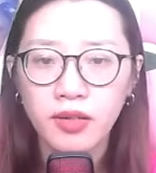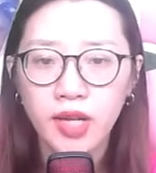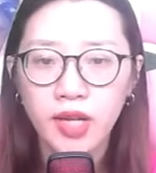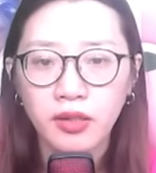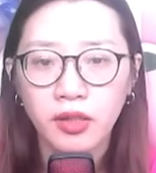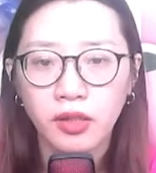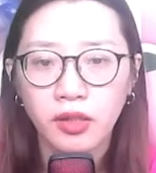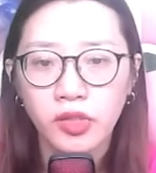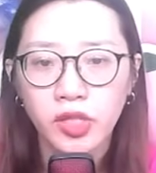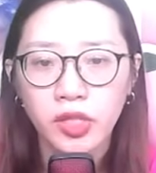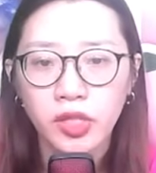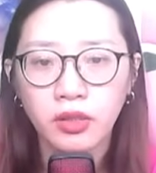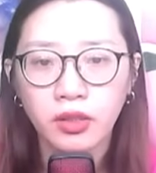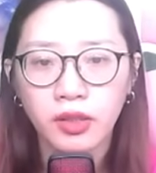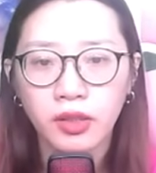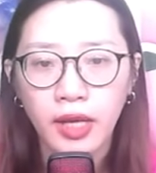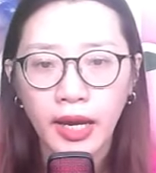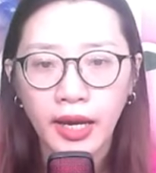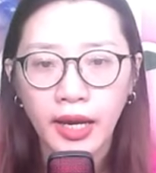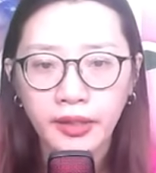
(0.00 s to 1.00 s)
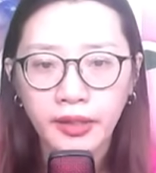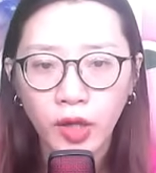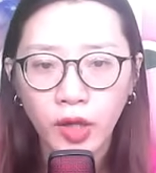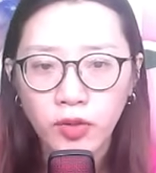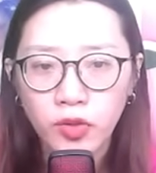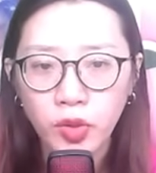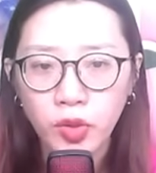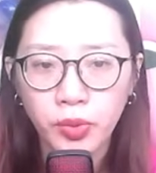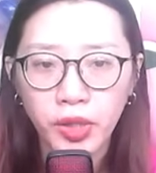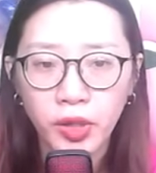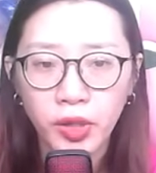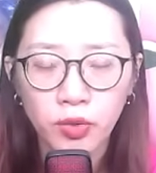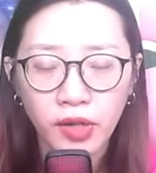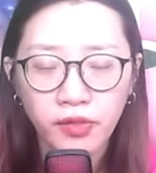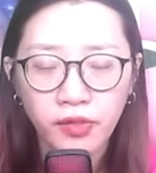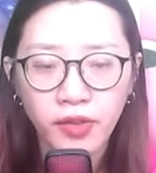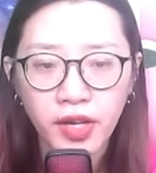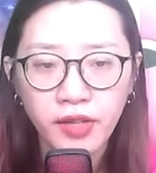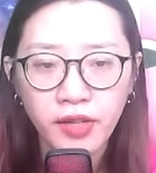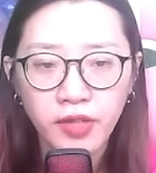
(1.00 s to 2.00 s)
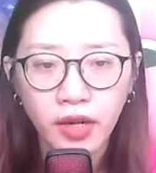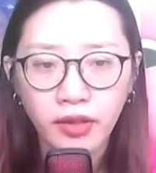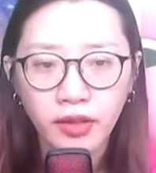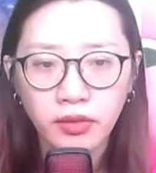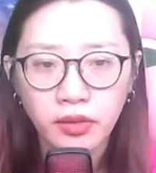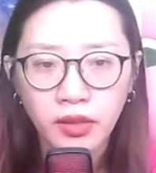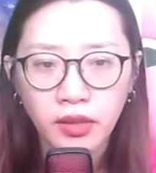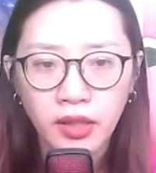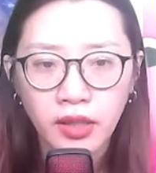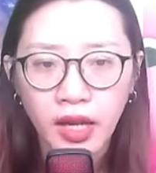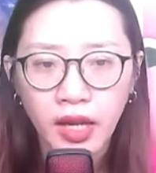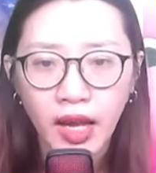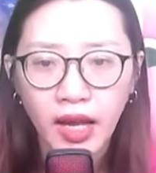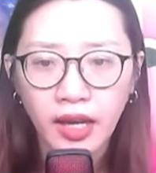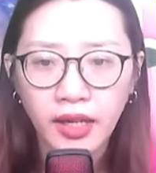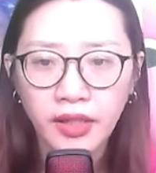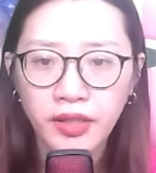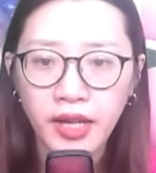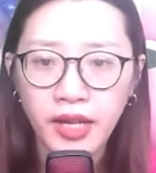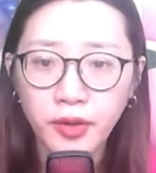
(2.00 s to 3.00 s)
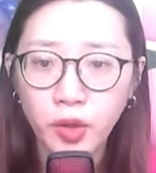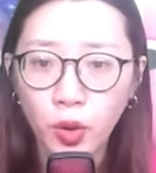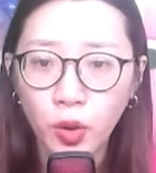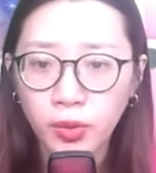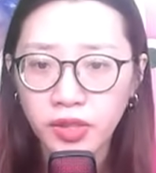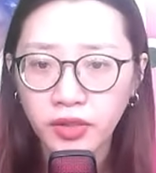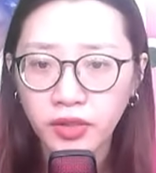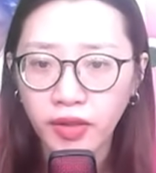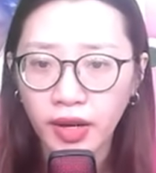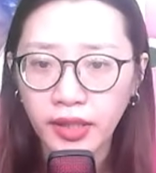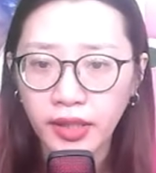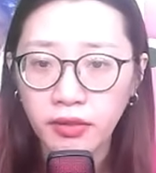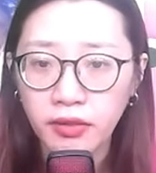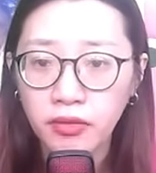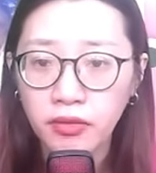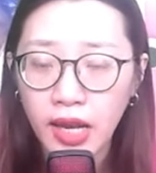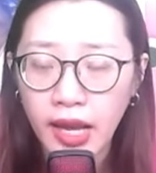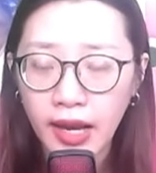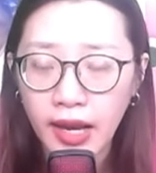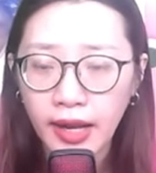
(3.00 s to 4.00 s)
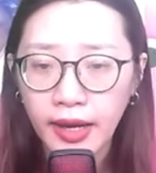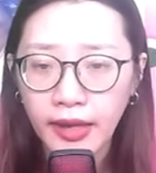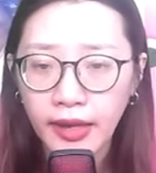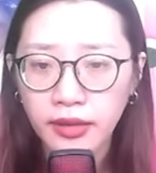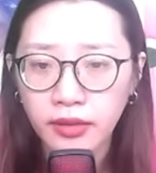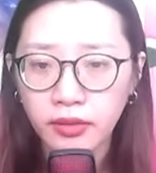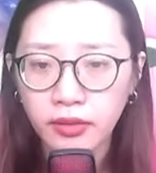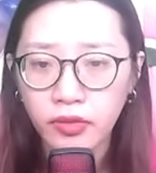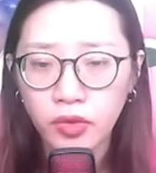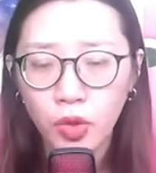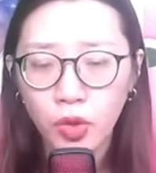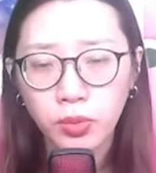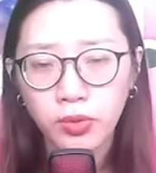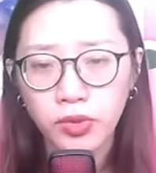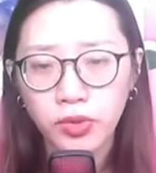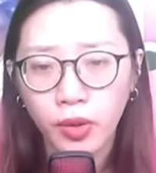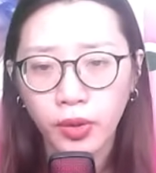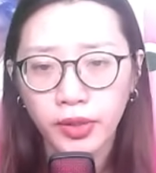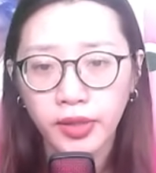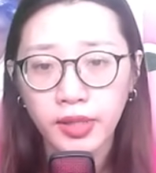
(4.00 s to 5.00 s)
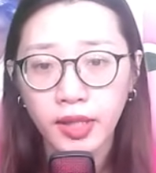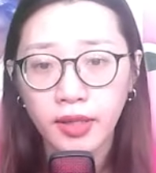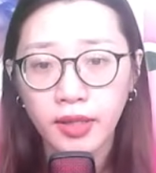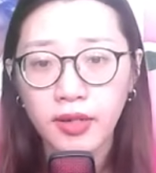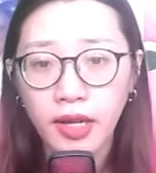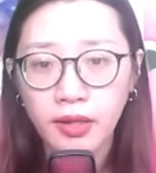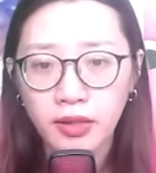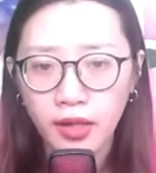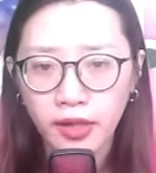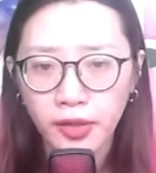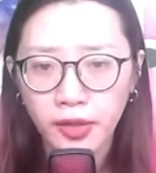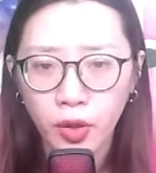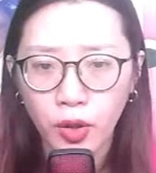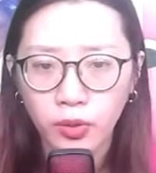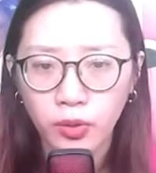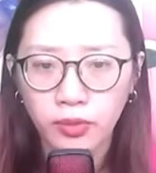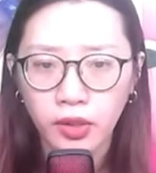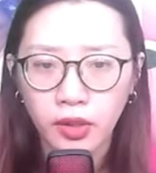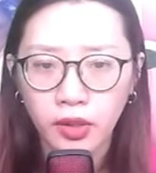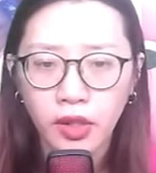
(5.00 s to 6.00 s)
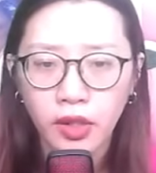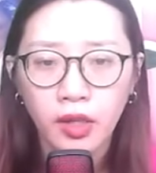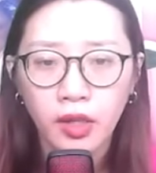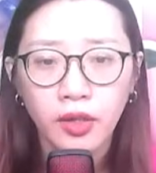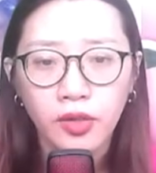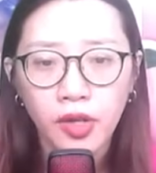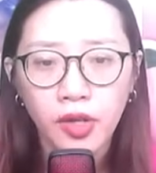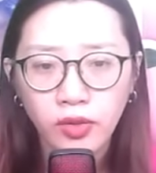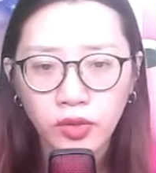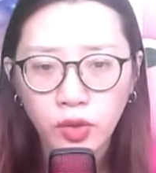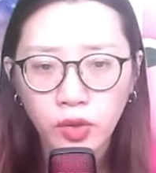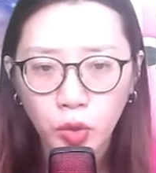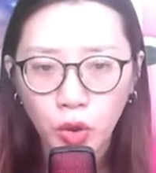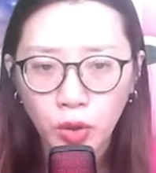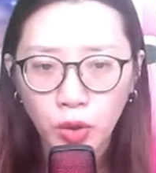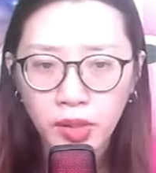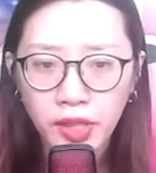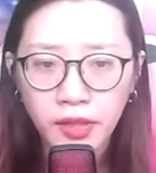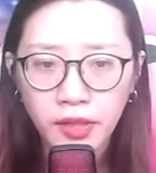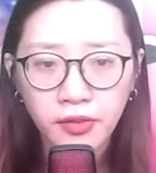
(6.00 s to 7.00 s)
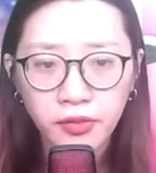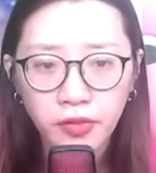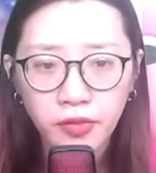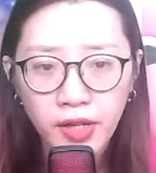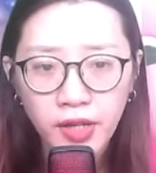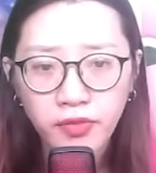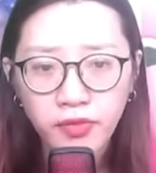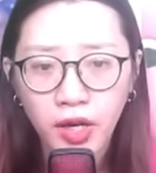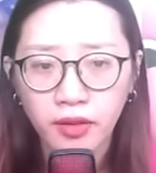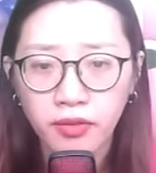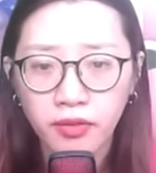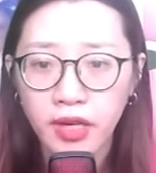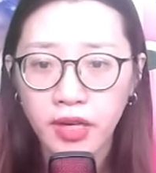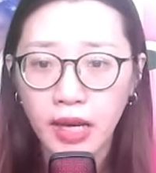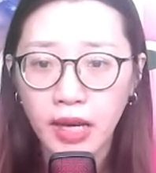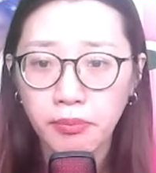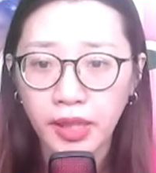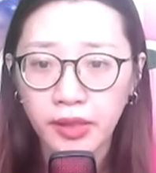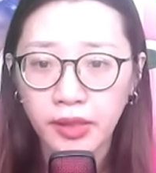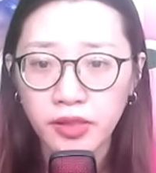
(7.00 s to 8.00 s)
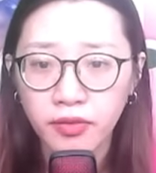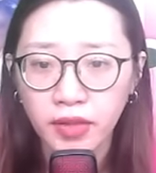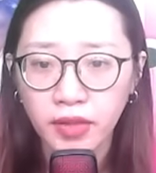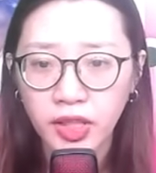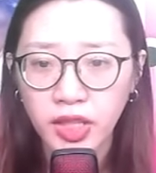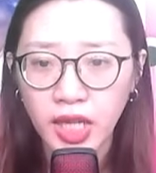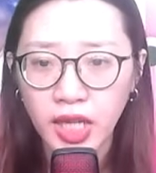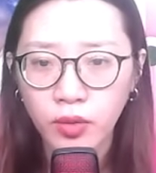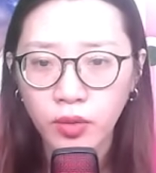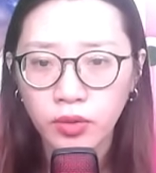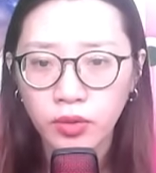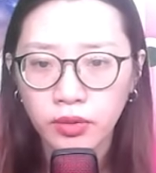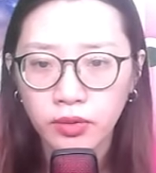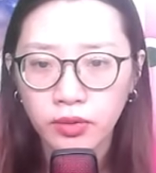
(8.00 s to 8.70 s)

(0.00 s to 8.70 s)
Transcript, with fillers: là lần trước ai nói Lục Nghiêu là phế vật? Ai đã đồn như vậy? Là ai? Đúng rồi, chỉ là lời đồn. Nói cho tôi biết phế vật là mạnh như vậy sao?